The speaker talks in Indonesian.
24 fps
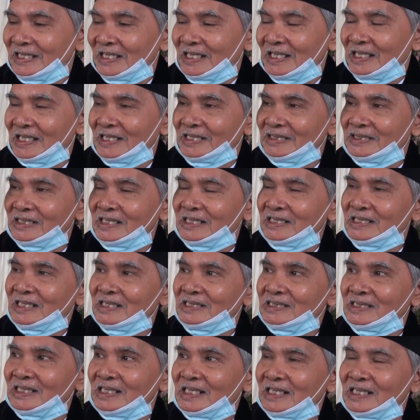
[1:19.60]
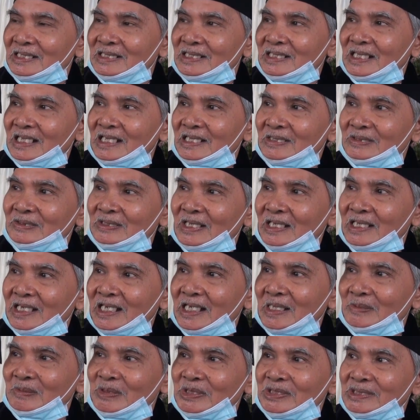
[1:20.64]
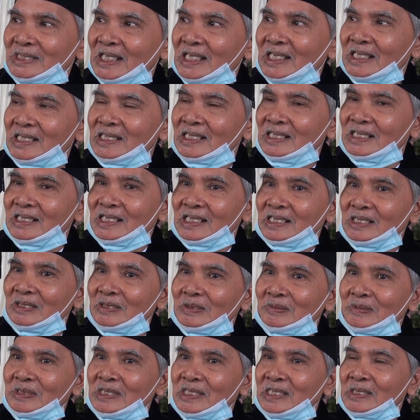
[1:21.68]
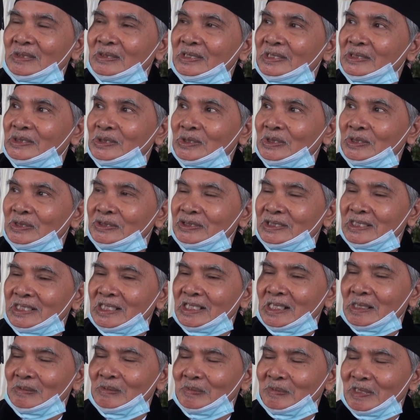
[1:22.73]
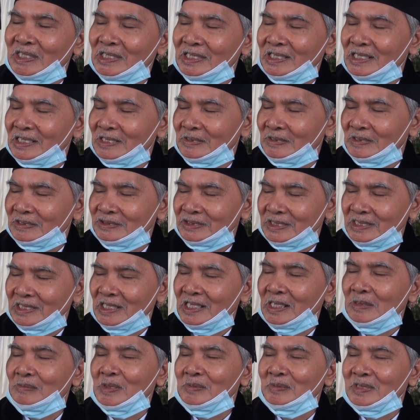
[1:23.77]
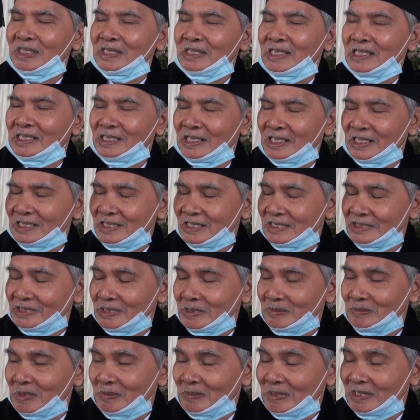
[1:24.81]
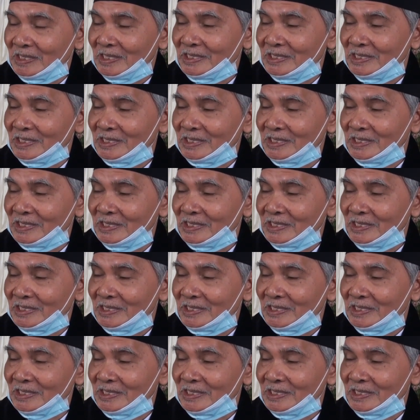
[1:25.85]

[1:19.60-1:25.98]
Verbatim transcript: Artinya sangat anu, agak mustahil kalau beliau itu tidak memikirkan nasib Islam.